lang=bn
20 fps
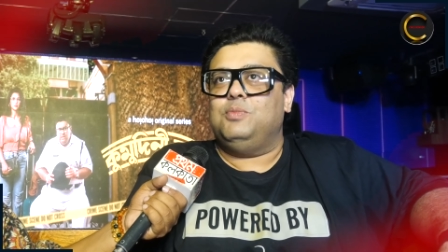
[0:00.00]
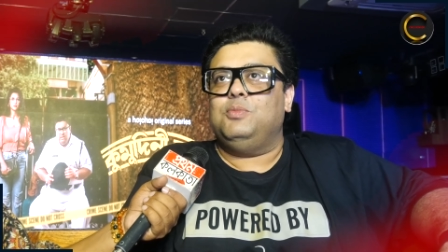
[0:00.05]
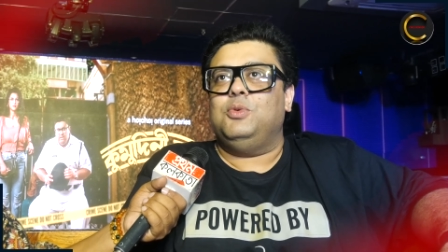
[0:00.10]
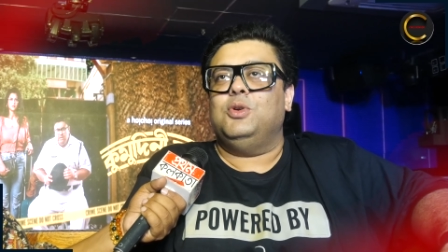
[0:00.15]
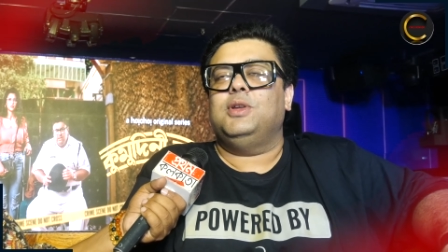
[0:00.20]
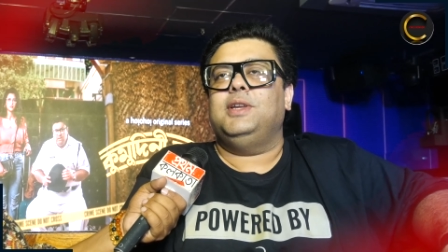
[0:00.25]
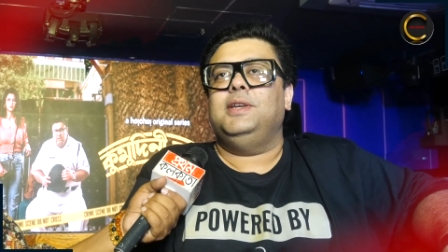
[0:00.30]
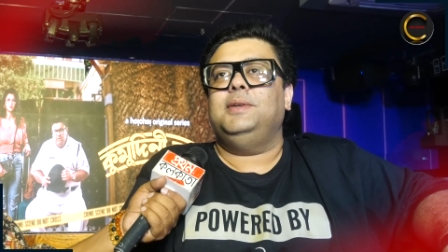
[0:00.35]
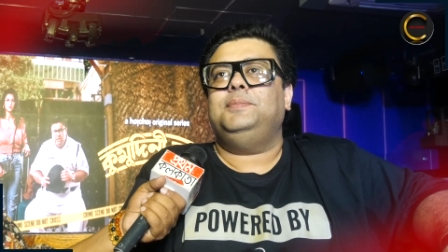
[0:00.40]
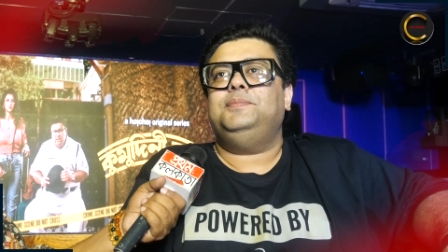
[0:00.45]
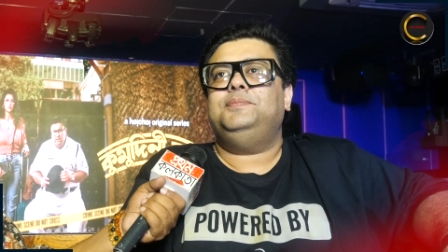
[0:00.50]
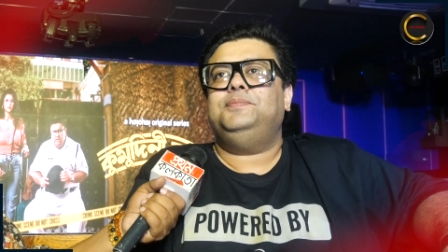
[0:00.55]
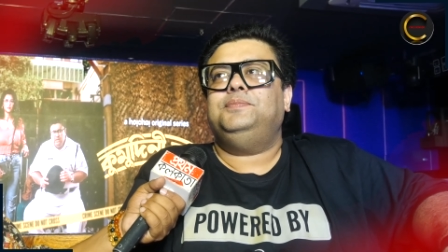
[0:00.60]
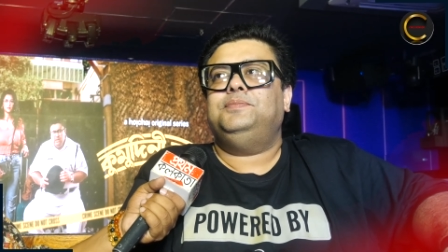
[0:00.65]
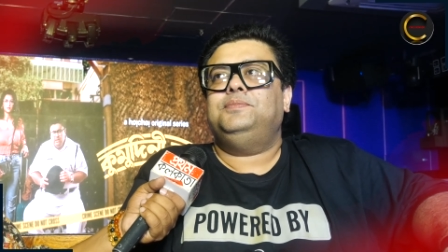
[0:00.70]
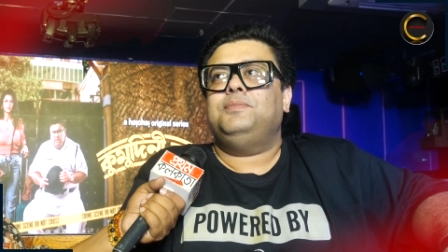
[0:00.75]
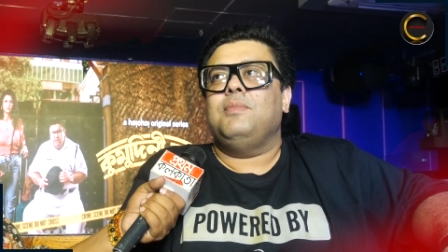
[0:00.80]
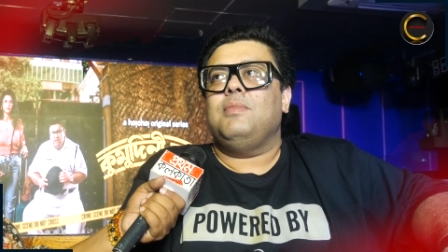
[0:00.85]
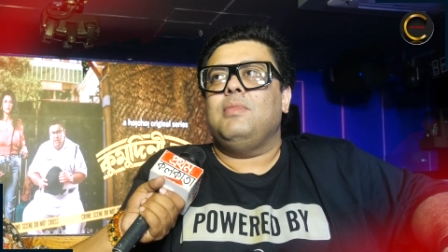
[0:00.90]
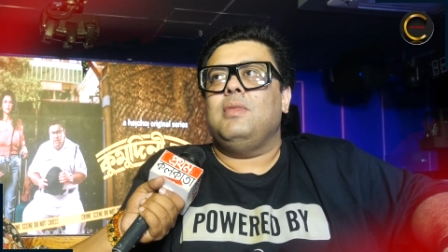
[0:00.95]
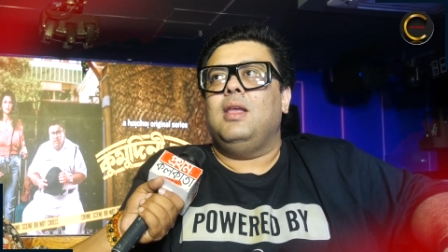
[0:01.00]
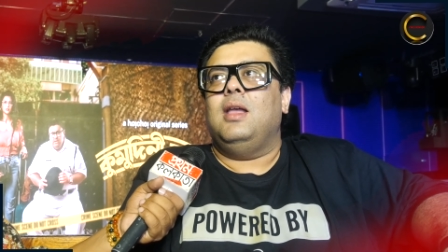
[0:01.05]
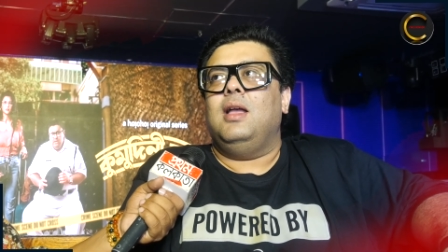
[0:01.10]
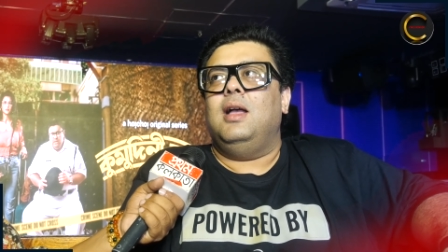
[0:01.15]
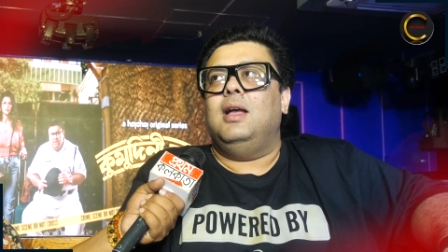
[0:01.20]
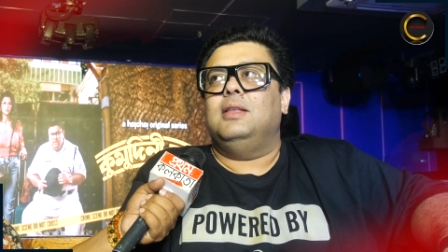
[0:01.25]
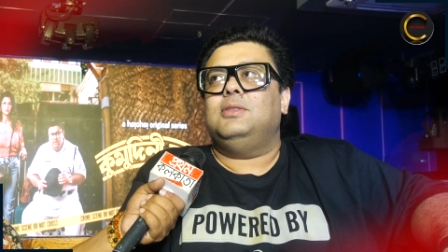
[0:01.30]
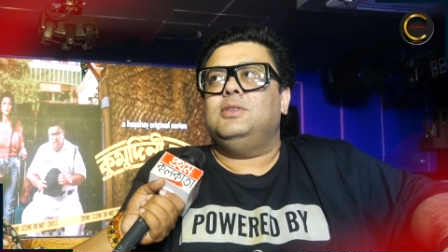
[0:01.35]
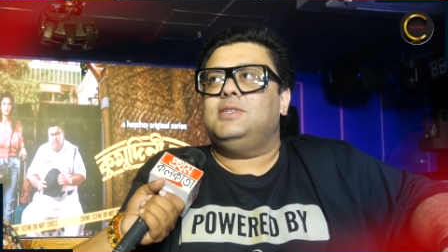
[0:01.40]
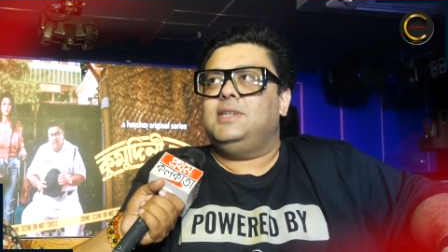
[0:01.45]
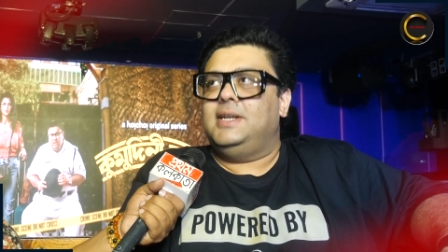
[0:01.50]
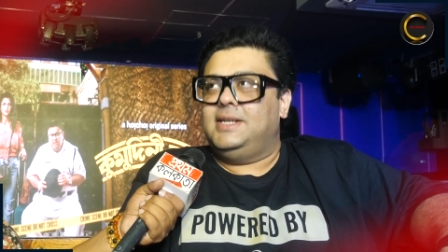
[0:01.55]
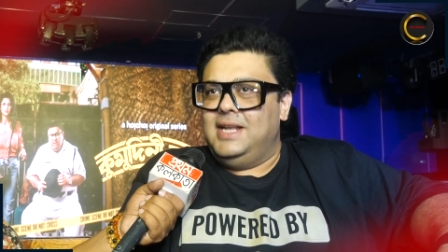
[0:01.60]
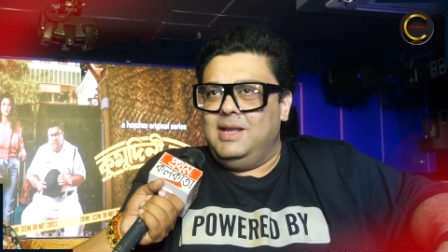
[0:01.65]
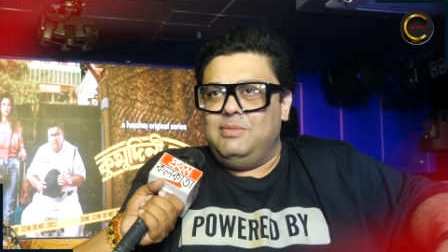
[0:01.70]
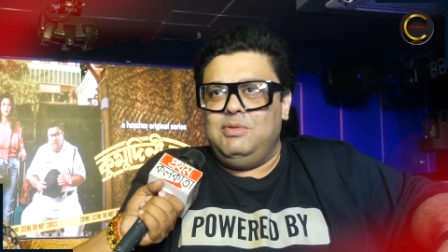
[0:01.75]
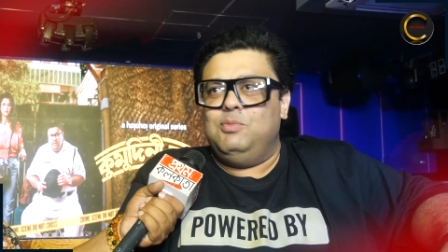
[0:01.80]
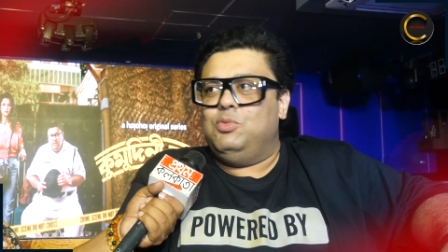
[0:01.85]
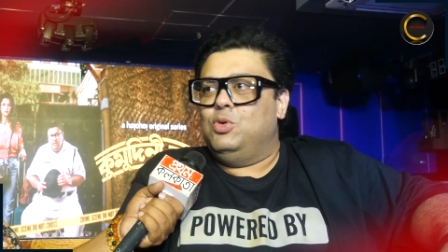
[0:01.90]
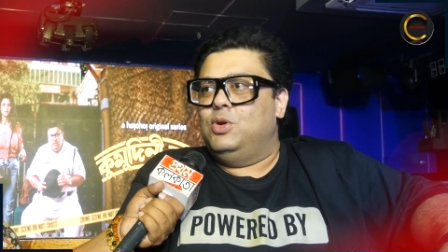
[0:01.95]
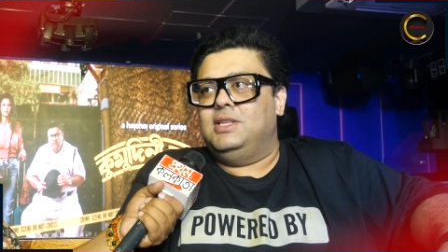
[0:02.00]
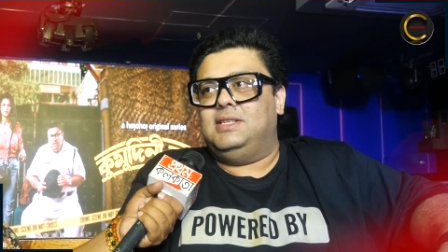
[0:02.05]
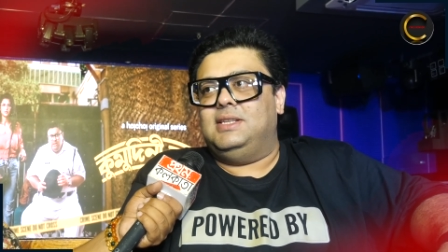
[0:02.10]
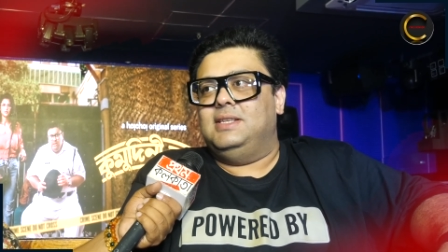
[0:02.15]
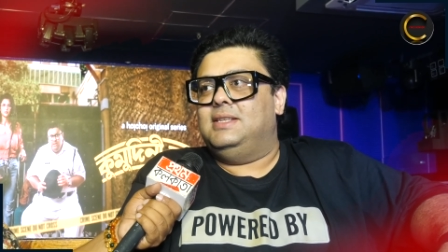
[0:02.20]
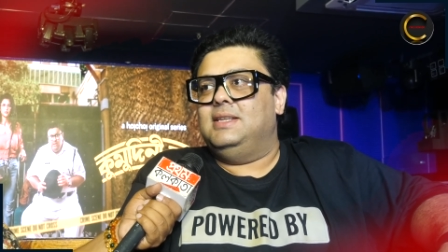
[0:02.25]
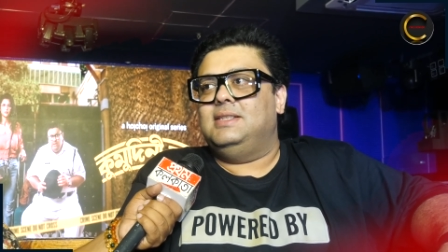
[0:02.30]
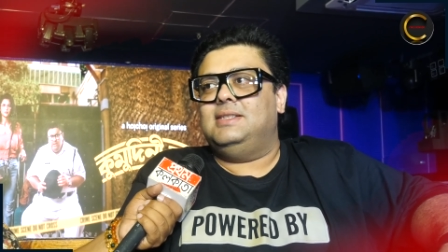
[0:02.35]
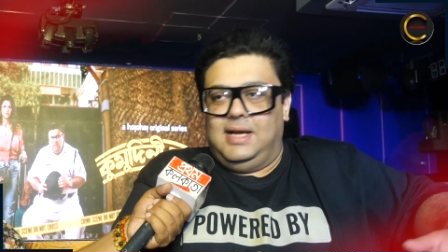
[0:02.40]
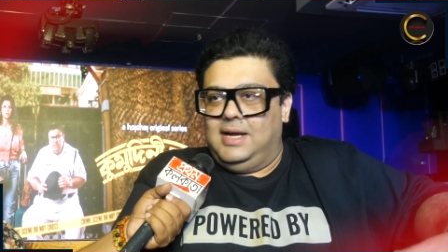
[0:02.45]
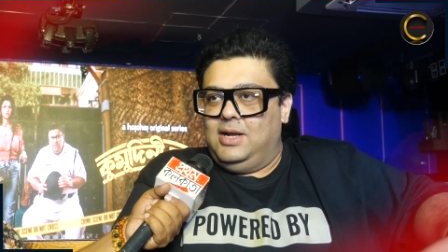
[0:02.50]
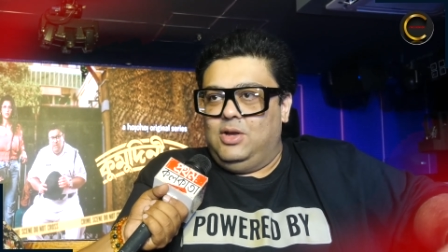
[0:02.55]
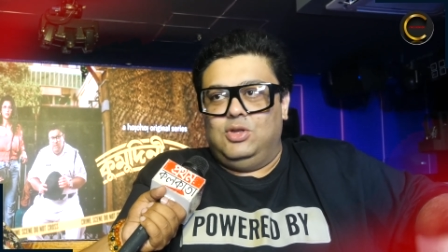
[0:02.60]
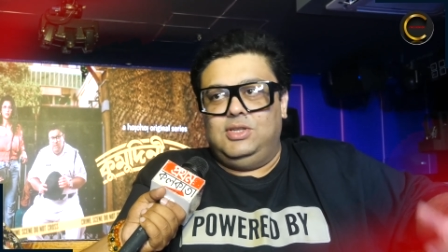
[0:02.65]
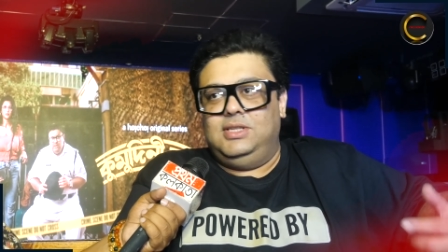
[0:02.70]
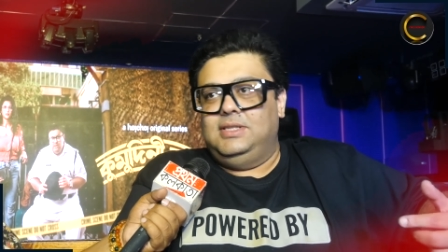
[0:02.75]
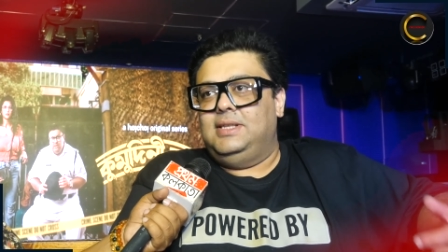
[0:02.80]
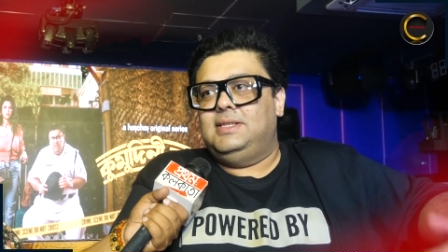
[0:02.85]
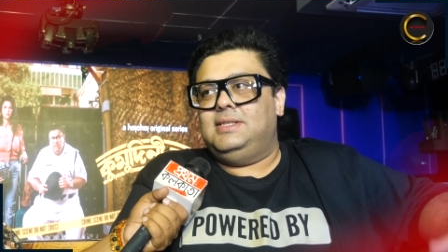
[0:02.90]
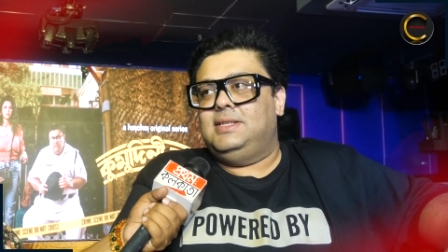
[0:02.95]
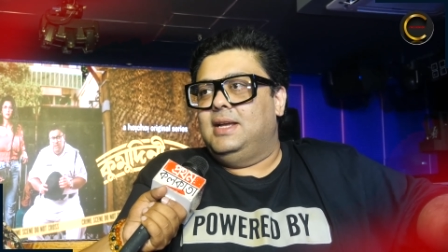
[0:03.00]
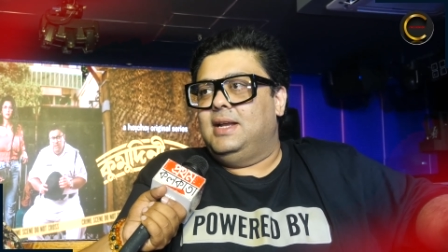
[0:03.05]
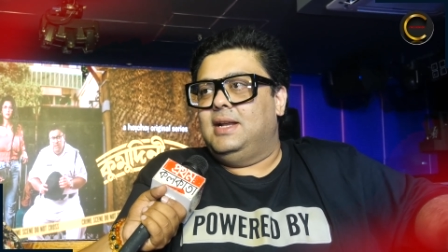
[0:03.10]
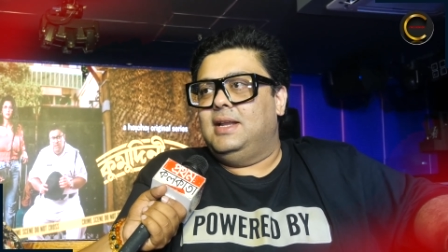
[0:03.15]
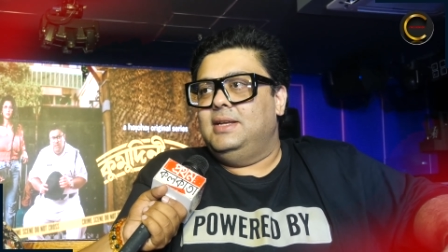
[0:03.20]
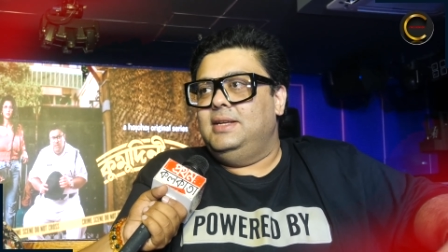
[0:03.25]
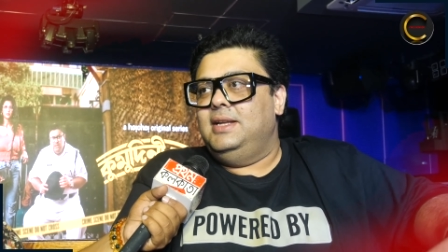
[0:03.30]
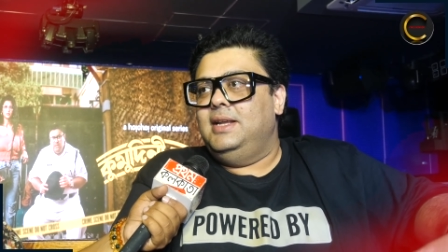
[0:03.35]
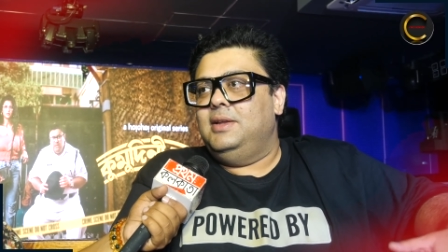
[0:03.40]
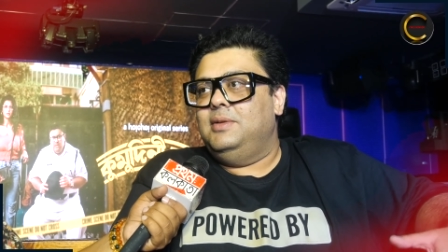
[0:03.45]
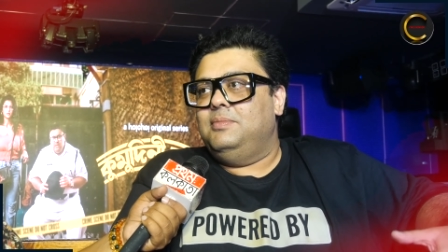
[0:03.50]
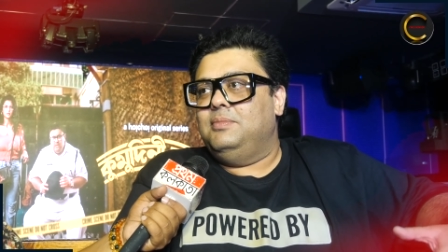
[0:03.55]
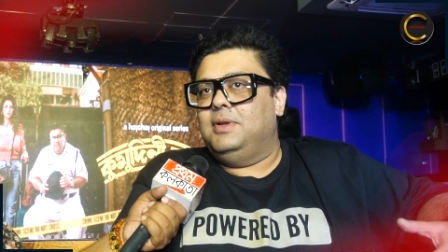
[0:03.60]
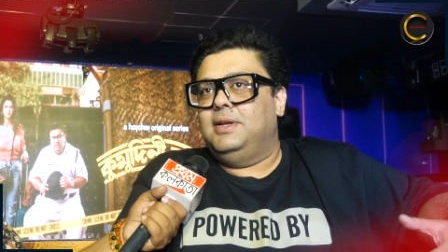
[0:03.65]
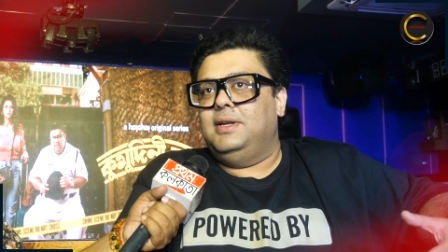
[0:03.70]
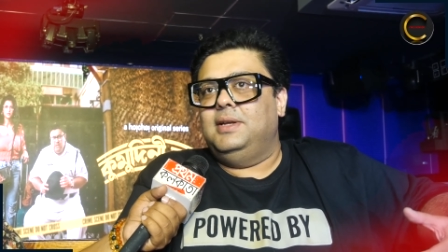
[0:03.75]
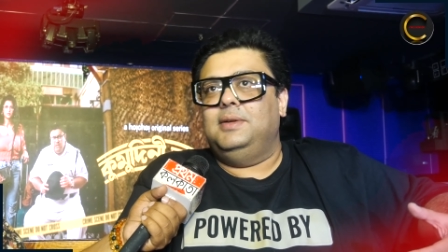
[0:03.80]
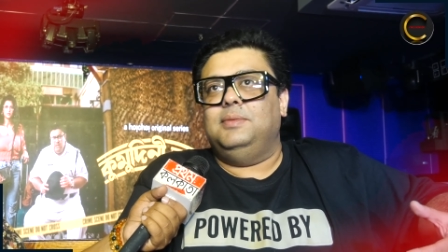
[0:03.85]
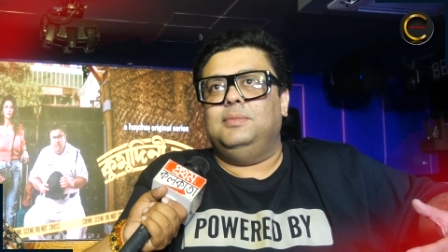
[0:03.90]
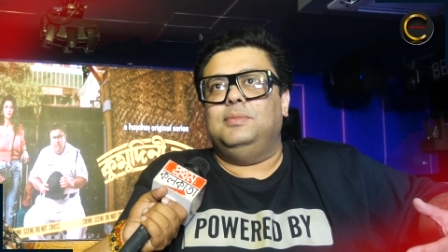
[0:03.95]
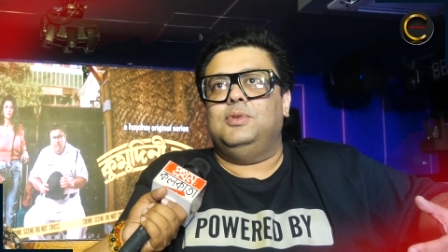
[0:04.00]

সম্পর্কে তো সেটাই আমি বলেছি যে যারা অজিতের চেহারা নিয়ে মানে